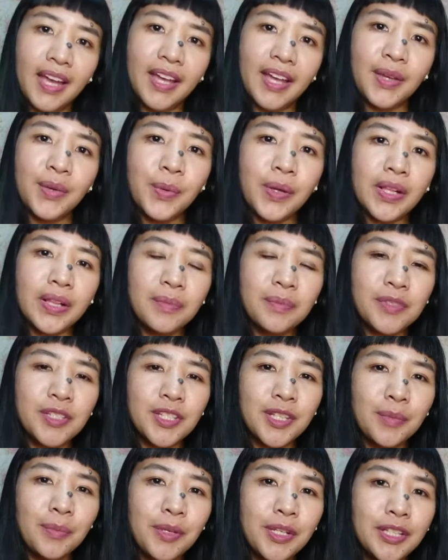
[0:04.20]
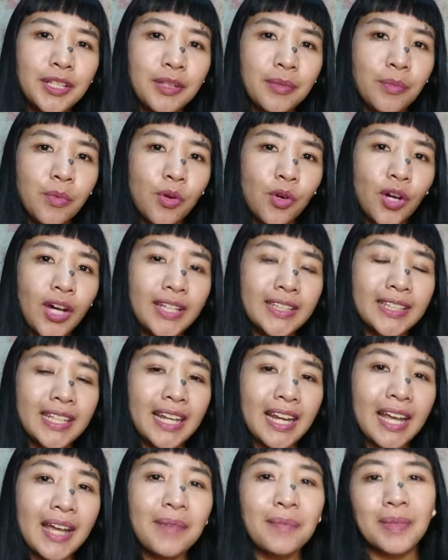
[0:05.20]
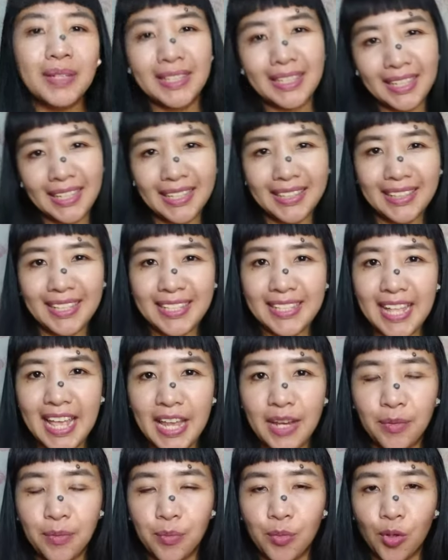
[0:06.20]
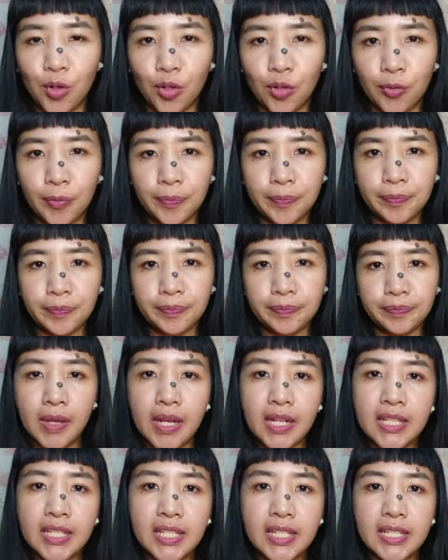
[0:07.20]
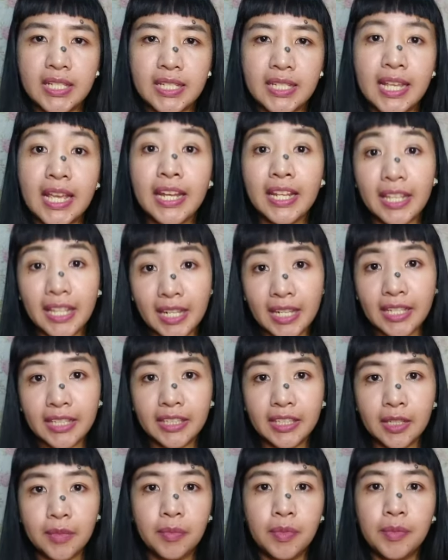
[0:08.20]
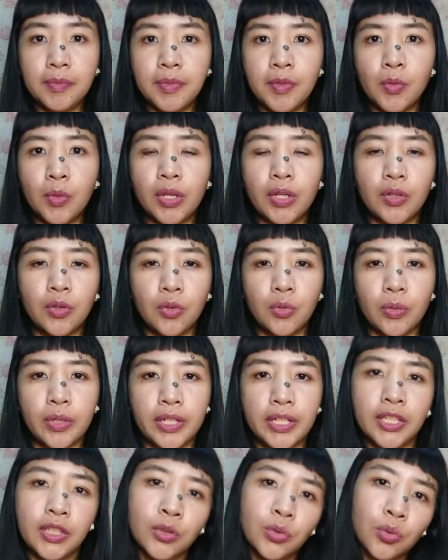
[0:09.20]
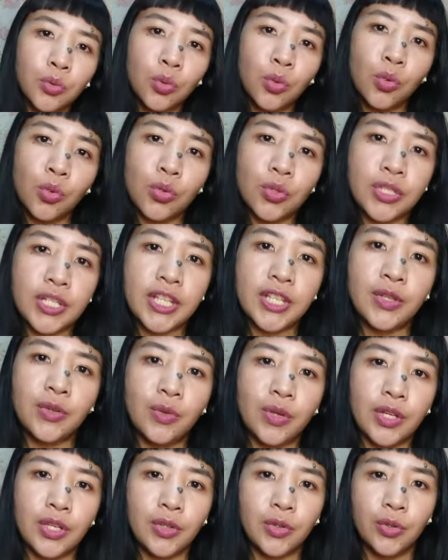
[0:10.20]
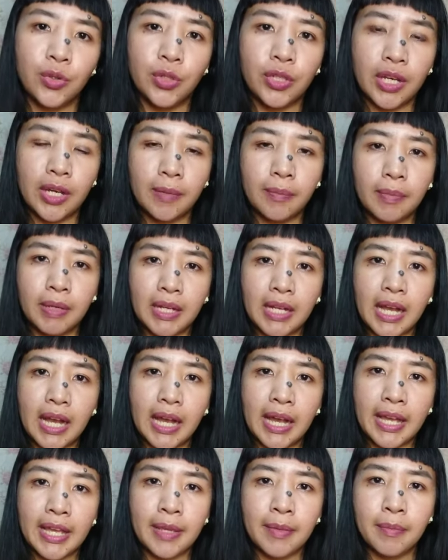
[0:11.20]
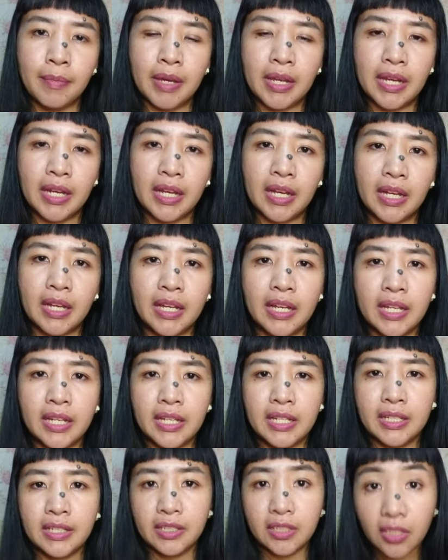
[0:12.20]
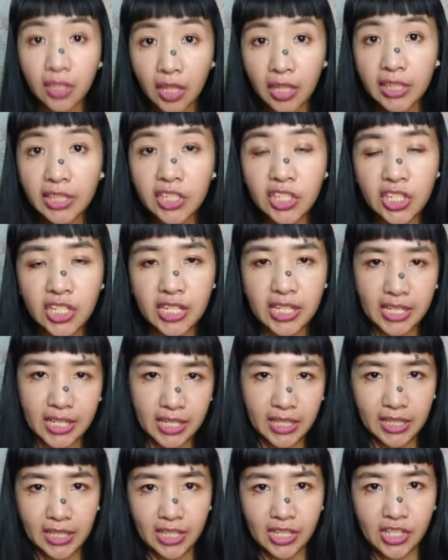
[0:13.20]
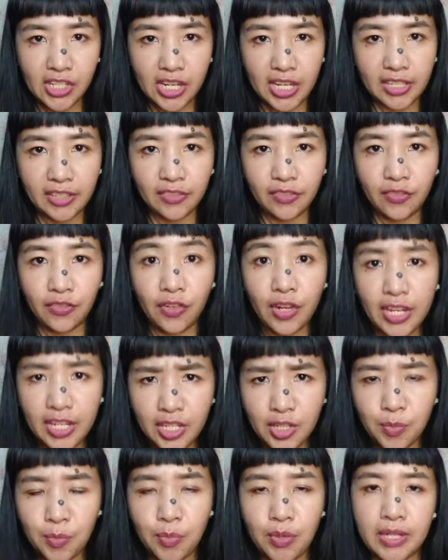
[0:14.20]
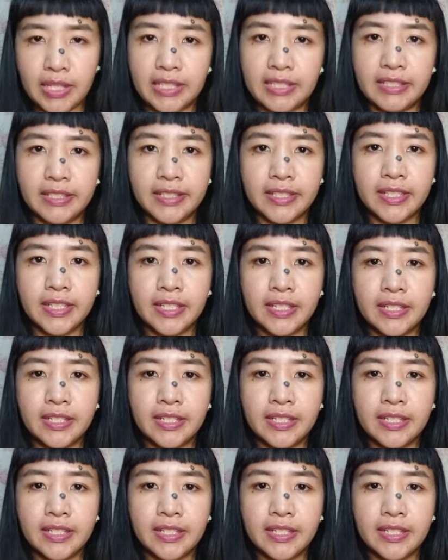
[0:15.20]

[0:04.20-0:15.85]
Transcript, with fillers: Hi! Welcome to The Braided Book at tara, magtirintas tayo ng buhok. Para sa serya ng TBB 101, ituturo ko sa inyo ngayon ang pagkakaiba ng Dutch, English at French braids.